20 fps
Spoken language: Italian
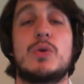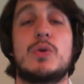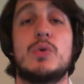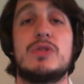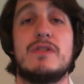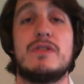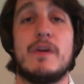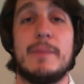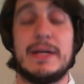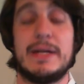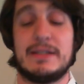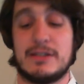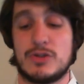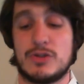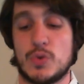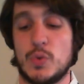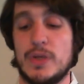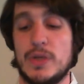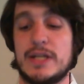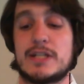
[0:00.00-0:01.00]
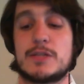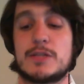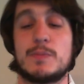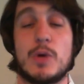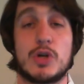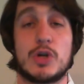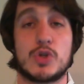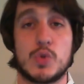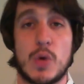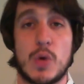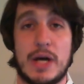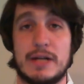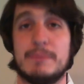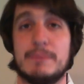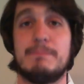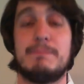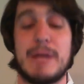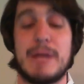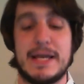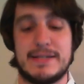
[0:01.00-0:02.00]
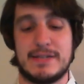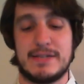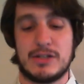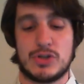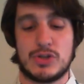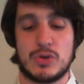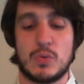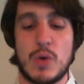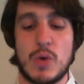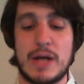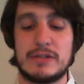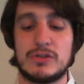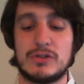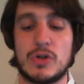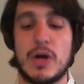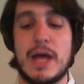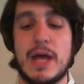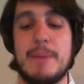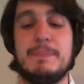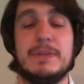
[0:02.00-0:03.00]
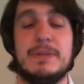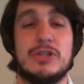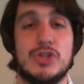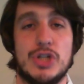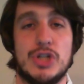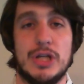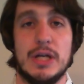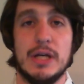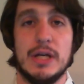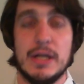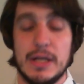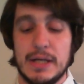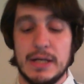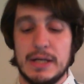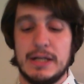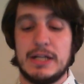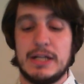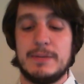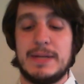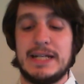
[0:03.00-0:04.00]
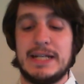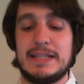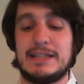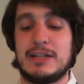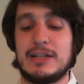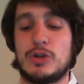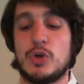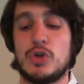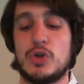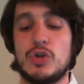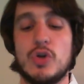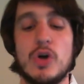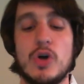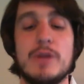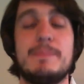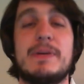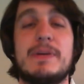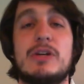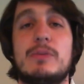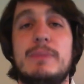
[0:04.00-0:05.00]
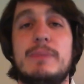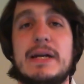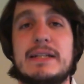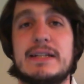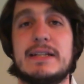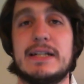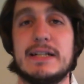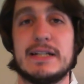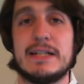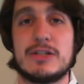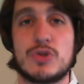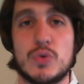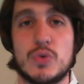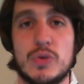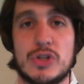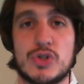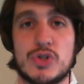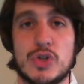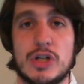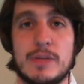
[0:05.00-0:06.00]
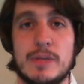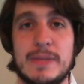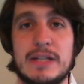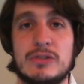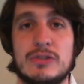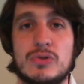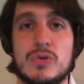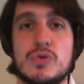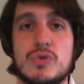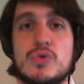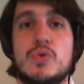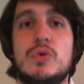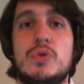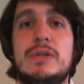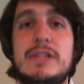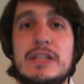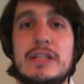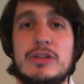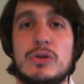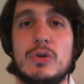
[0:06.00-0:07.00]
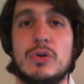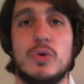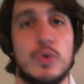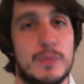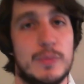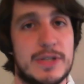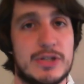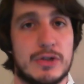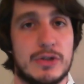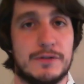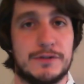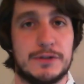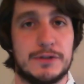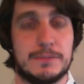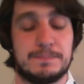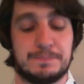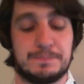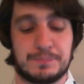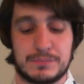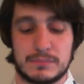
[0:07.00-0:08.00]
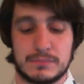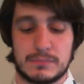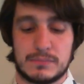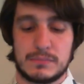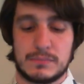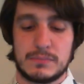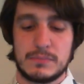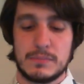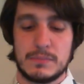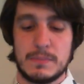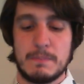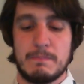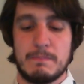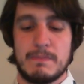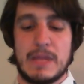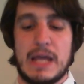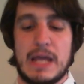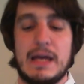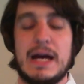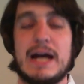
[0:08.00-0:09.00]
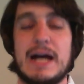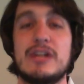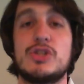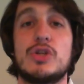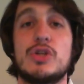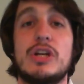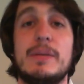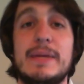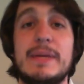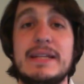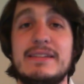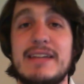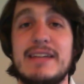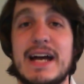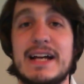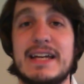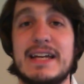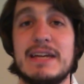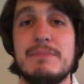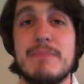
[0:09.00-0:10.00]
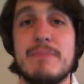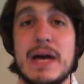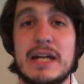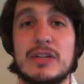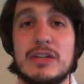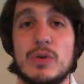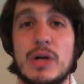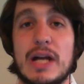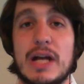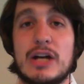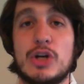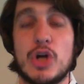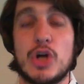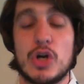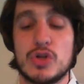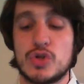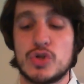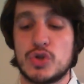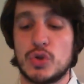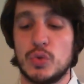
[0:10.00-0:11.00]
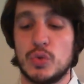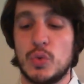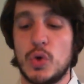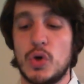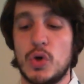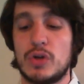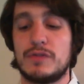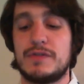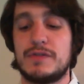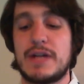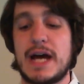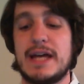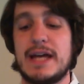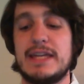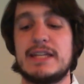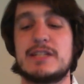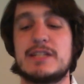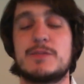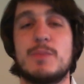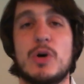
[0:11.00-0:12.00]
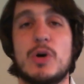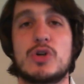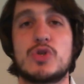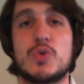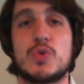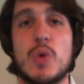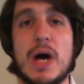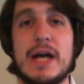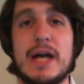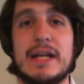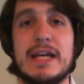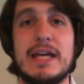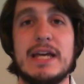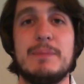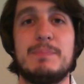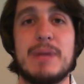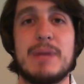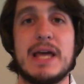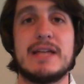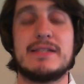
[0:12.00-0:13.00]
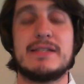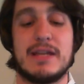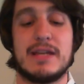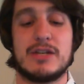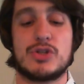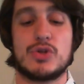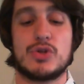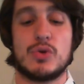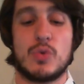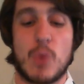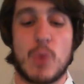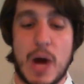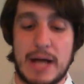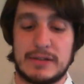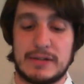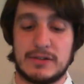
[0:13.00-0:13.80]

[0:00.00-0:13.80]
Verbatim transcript: esclusivamente su Xbox One, PlayStation 4 e PC. Rimanete con noi per non perdere nessun aggiornamento sul titolo Ubisoft. Aggiornamenti anche in merito alla console war fra Xbox One e PlayStation